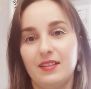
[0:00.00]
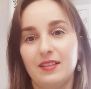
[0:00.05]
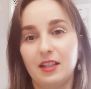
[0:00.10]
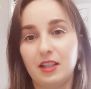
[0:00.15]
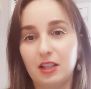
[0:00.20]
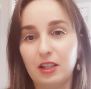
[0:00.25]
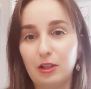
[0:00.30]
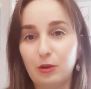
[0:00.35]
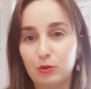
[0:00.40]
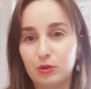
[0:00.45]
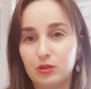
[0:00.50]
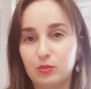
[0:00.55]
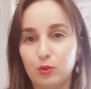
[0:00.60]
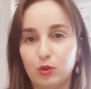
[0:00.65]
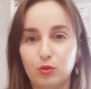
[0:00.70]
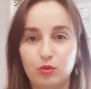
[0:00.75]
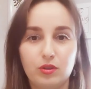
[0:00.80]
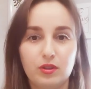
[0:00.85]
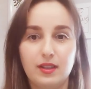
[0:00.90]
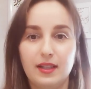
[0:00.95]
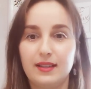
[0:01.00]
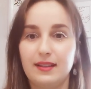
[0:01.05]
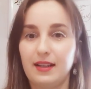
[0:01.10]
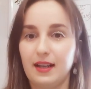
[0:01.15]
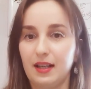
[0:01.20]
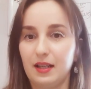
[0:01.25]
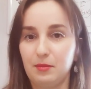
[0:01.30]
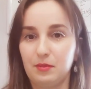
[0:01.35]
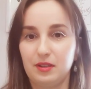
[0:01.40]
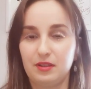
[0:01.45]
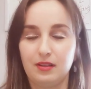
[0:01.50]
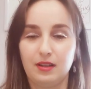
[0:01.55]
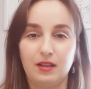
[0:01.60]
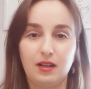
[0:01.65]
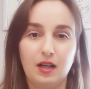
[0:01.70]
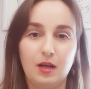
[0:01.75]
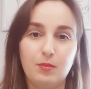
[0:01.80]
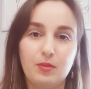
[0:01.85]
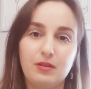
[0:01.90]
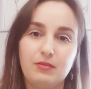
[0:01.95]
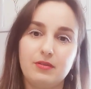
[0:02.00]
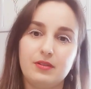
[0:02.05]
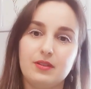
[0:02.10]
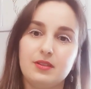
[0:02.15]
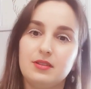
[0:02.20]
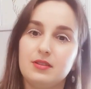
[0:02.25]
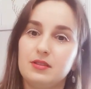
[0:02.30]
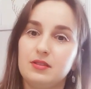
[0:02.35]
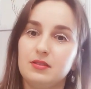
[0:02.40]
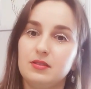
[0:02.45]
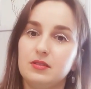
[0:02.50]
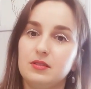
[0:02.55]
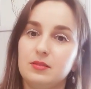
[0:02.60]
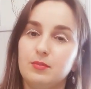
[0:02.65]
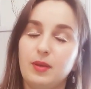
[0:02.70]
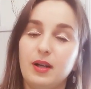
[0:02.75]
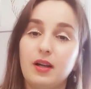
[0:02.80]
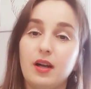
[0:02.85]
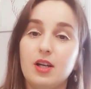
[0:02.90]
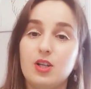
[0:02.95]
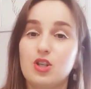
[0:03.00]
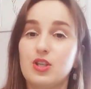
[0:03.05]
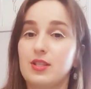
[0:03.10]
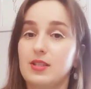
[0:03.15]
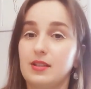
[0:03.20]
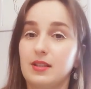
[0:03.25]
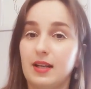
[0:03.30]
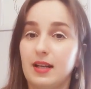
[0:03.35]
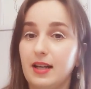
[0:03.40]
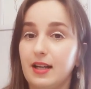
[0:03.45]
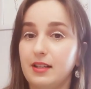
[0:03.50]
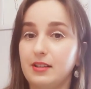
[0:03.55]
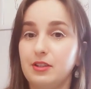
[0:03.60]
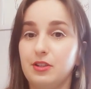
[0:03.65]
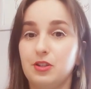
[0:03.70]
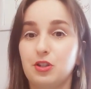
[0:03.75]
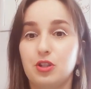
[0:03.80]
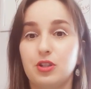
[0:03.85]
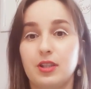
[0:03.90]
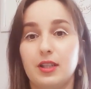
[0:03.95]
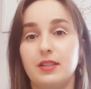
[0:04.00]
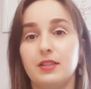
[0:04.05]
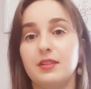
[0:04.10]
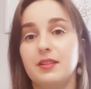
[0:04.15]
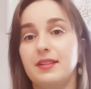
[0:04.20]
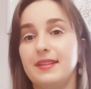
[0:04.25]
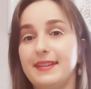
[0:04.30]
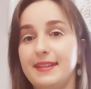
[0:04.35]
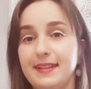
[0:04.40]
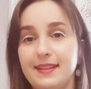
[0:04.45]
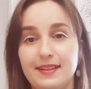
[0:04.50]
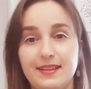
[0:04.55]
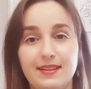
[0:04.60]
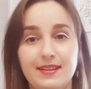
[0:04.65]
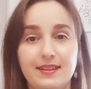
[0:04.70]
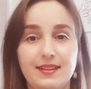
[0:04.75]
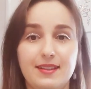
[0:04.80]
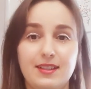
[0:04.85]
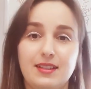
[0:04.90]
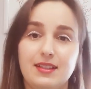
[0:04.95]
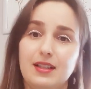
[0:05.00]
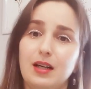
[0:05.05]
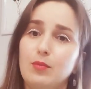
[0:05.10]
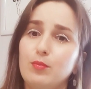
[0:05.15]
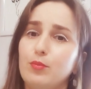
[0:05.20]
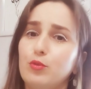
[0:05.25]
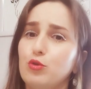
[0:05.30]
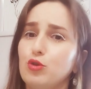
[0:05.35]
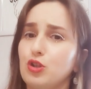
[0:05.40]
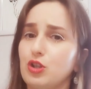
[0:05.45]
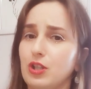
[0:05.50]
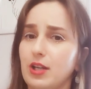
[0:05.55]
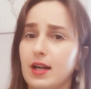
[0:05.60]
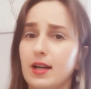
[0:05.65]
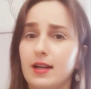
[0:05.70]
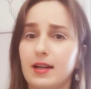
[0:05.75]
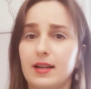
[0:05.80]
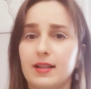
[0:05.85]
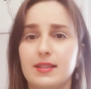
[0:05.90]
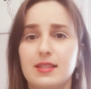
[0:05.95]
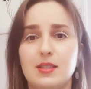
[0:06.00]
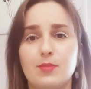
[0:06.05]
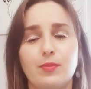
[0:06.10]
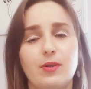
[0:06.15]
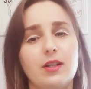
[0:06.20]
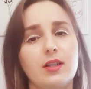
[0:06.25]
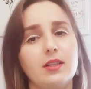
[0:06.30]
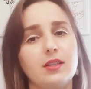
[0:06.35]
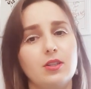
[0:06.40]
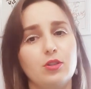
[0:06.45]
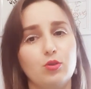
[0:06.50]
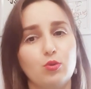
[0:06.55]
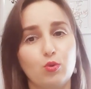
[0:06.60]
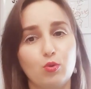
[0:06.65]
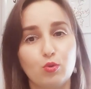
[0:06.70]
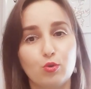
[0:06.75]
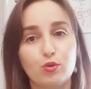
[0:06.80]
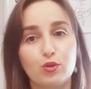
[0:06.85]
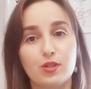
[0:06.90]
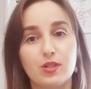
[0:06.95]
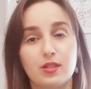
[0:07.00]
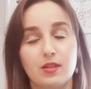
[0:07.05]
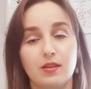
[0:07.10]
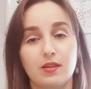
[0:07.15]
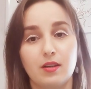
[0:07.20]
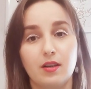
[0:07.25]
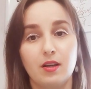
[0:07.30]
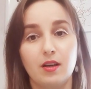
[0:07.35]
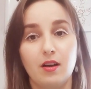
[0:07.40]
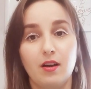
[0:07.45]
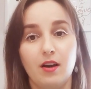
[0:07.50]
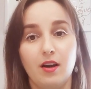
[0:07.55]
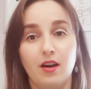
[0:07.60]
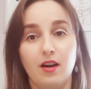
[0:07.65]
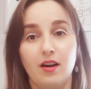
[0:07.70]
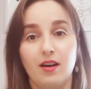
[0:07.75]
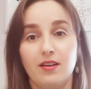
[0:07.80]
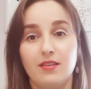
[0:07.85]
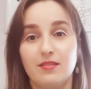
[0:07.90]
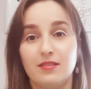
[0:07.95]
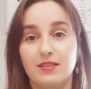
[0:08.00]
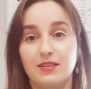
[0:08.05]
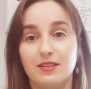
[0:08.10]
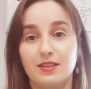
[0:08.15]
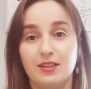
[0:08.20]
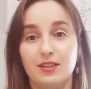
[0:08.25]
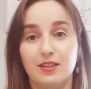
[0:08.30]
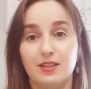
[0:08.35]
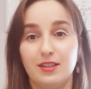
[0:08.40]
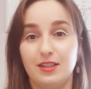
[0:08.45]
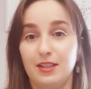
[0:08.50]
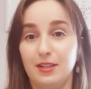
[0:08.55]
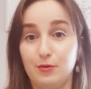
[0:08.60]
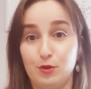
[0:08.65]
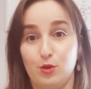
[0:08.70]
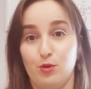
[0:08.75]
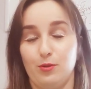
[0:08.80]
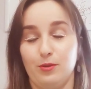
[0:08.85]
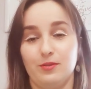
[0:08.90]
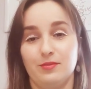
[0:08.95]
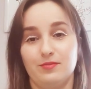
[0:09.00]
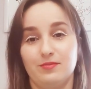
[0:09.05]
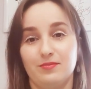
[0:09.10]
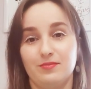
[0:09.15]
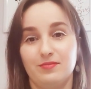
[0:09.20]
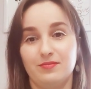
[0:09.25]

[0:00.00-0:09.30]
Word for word: Такие люди могут годами накапливать э, багаж знаний, читать книги, обучаться, проходить курсы. И все.